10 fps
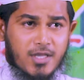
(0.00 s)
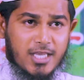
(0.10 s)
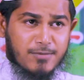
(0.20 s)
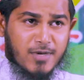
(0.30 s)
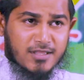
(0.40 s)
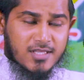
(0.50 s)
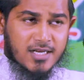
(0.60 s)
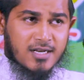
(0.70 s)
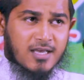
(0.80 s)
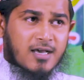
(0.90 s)
হে
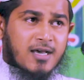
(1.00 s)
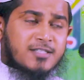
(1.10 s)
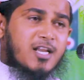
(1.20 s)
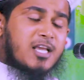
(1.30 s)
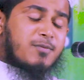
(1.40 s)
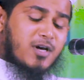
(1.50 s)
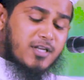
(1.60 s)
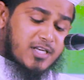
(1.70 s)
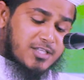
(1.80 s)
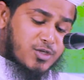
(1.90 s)
ইমানদারেরা যারা ইমান
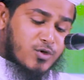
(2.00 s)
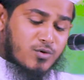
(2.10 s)
এনেছ